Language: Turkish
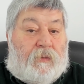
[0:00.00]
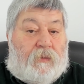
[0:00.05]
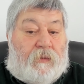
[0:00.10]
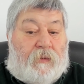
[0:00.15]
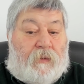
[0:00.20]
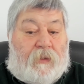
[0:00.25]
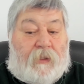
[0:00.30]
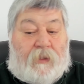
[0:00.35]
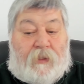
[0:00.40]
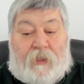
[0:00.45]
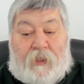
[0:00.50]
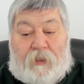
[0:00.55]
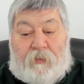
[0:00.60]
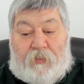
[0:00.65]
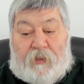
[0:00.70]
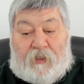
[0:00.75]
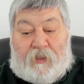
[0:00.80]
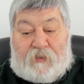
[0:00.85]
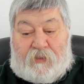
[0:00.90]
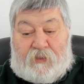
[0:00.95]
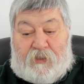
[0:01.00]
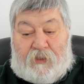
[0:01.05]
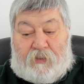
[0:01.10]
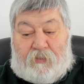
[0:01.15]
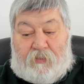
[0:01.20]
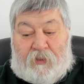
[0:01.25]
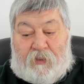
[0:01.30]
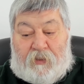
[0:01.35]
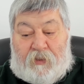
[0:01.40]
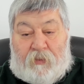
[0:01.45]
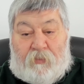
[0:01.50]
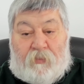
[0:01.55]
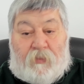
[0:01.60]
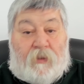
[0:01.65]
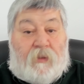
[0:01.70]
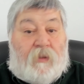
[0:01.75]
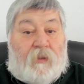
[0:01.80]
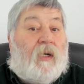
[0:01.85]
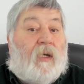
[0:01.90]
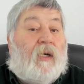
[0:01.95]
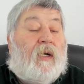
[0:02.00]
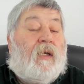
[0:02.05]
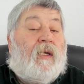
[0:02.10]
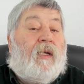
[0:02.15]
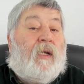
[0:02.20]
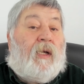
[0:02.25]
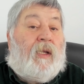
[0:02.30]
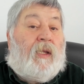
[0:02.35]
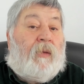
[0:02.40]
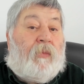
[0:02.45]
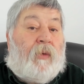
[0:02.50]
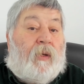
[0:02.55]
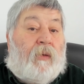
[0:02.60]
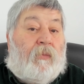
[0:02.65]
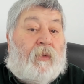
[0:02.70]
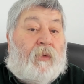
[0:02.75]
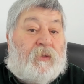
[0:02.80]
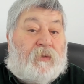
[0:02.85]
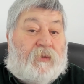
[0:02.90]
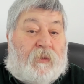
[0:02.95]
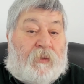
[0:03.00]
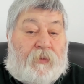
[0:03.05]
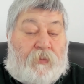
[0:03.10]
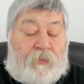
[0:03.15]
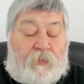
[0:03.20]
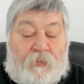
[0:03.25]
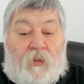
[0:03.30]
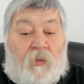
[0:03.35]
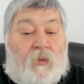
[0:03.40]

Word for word: neden bahsetmediğimi daha iyi anlamaya başladım.